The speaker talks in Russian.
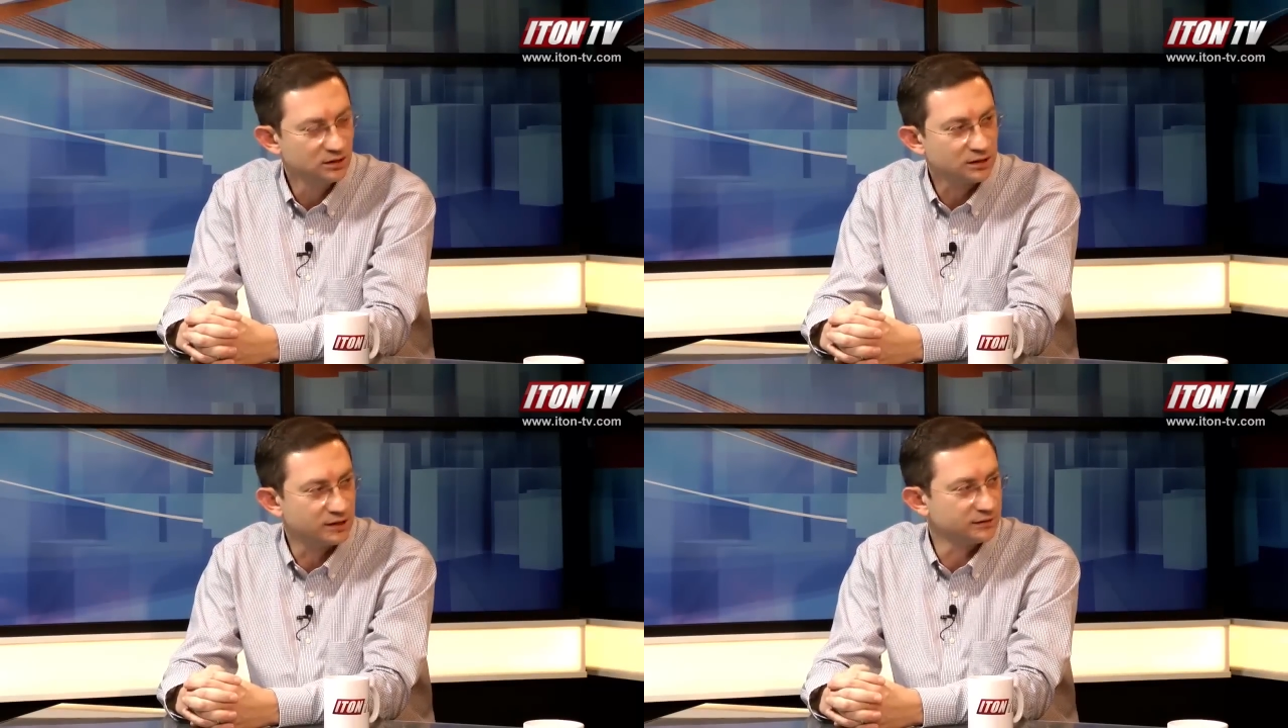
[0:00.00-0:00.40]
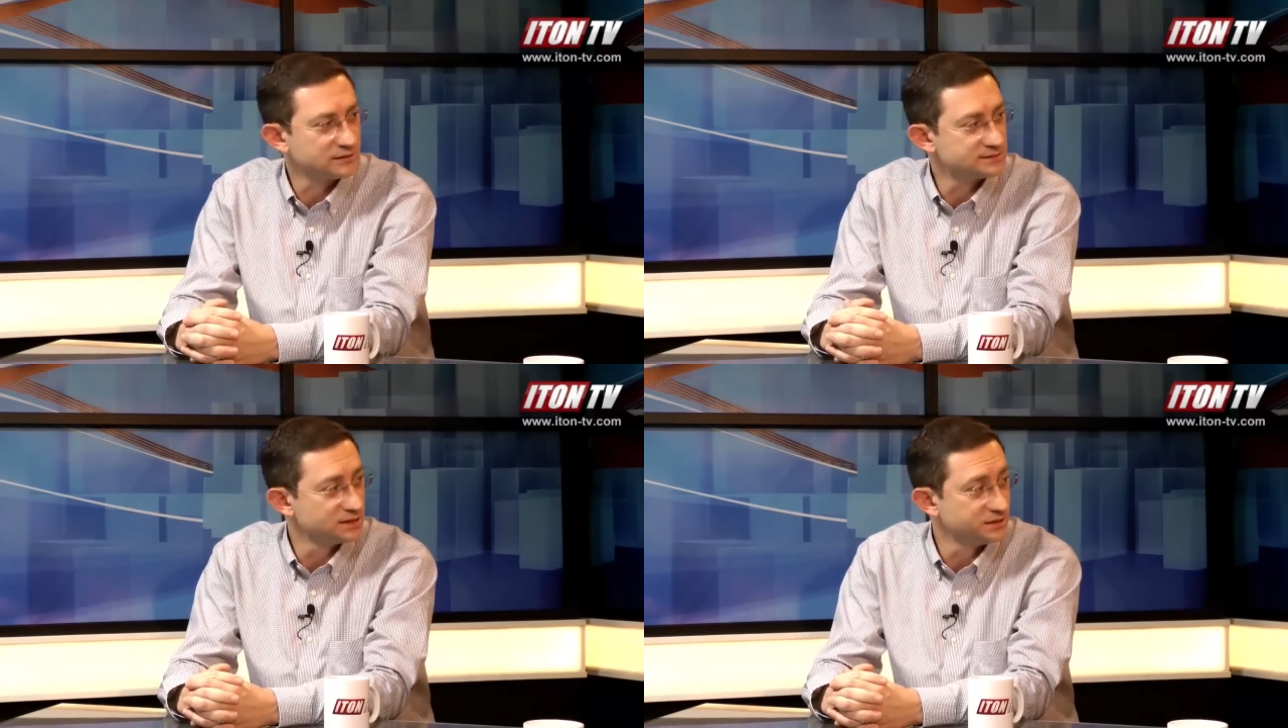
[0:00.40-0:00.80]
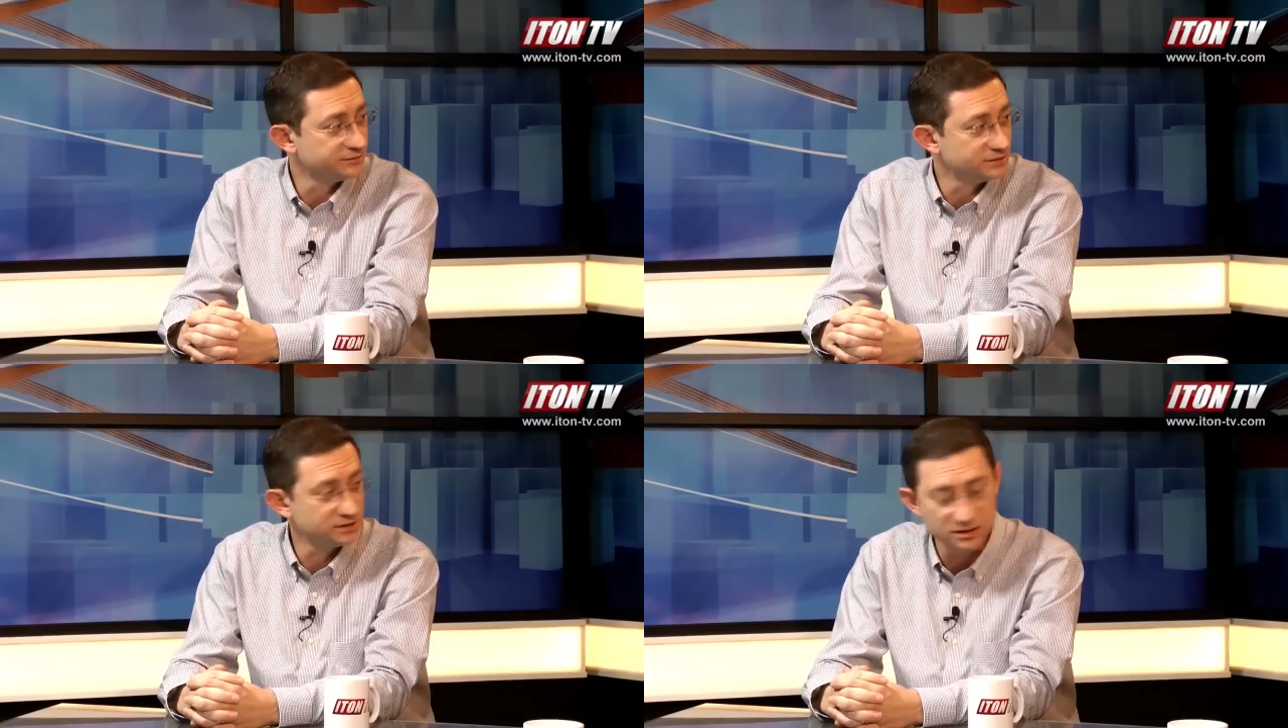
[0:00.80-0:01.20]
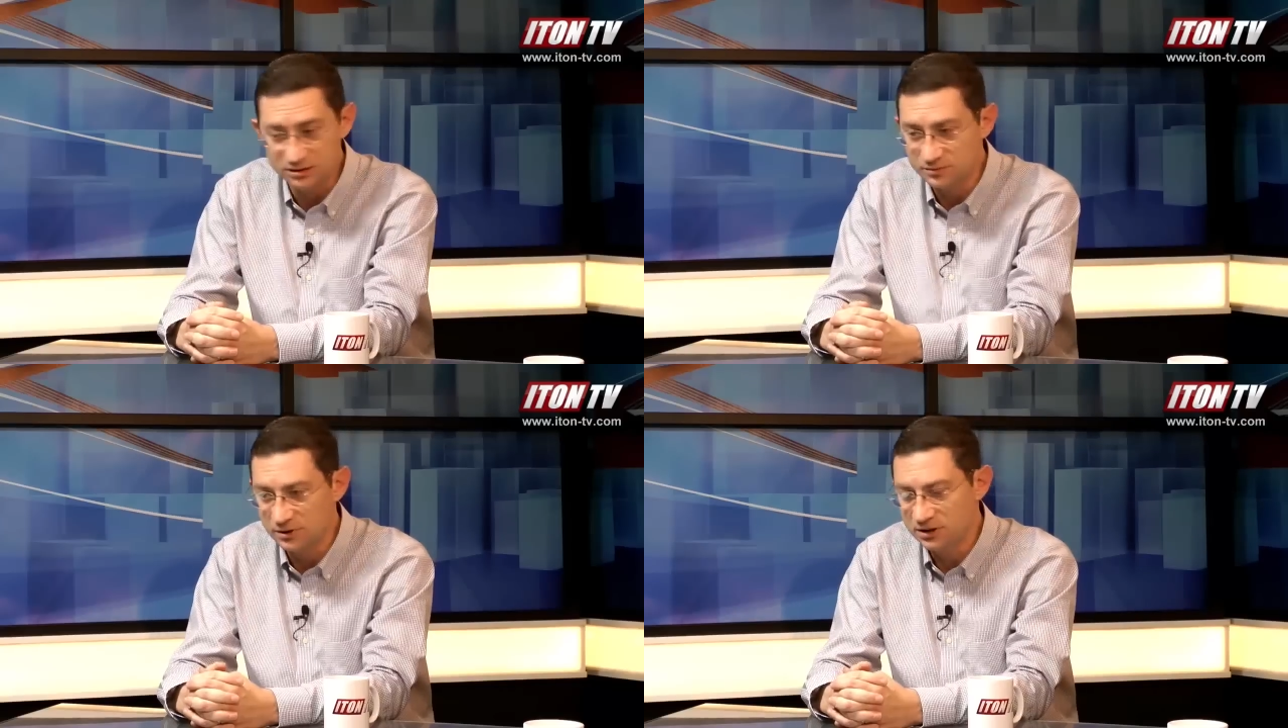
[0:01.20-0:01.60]
как она оценивает
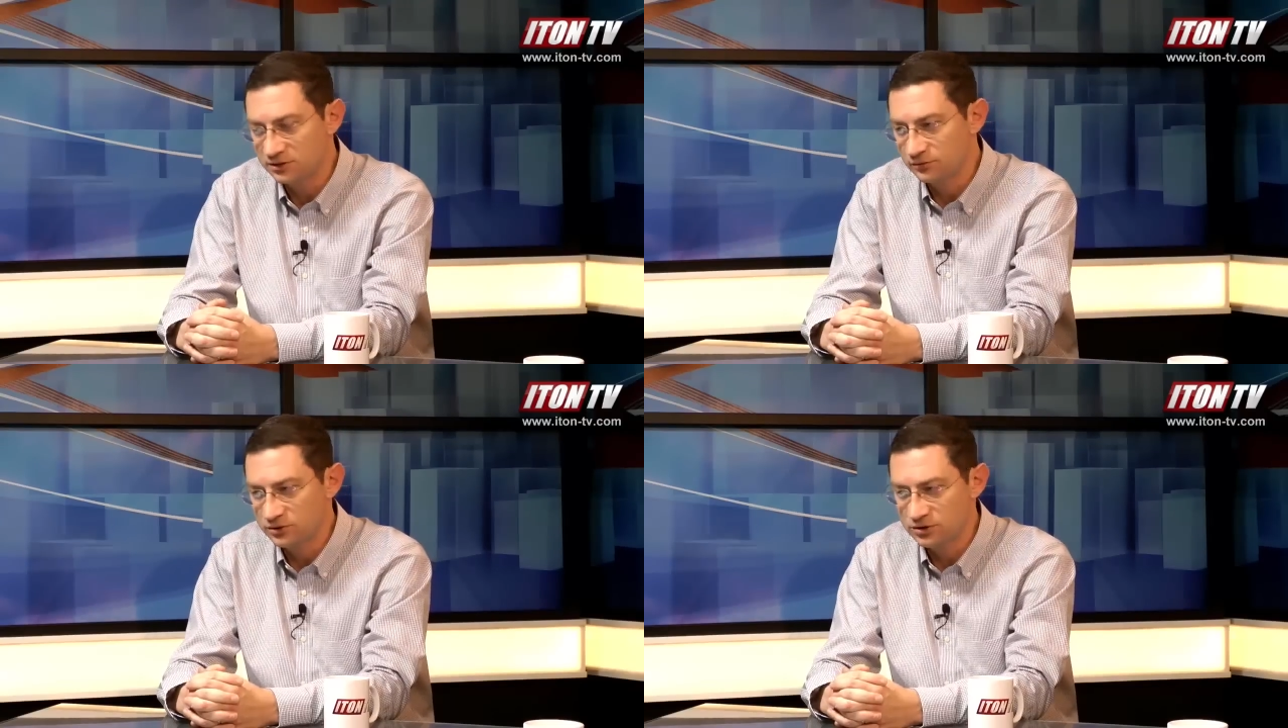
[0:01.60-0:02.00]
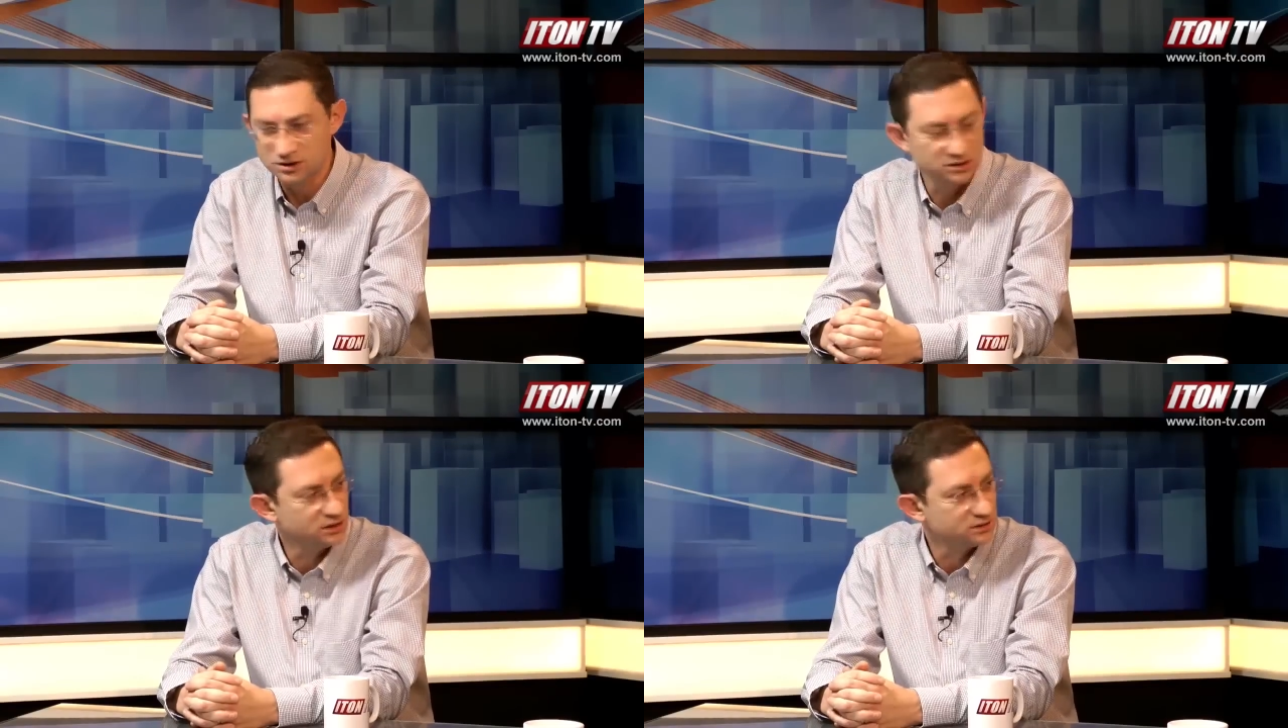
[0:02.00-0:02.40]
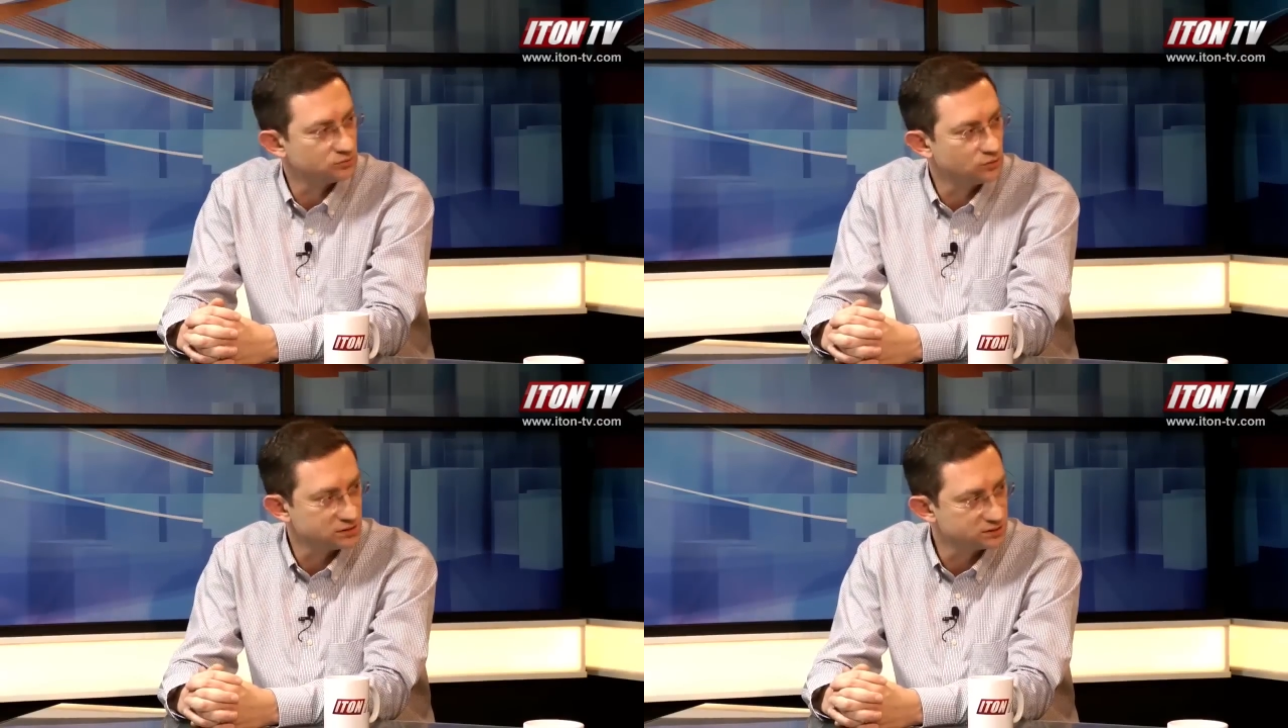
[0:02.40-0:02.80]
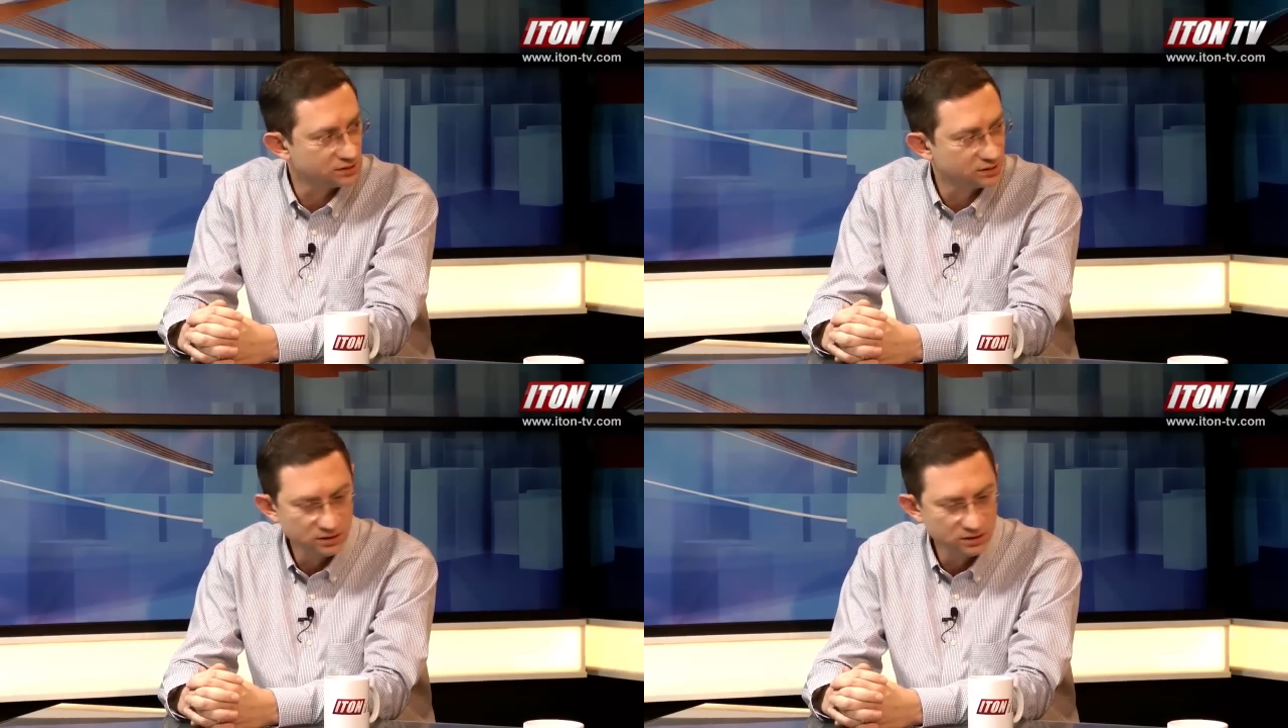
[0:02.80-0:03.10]
деятельность политиков, у нас сейчас не та ситуация.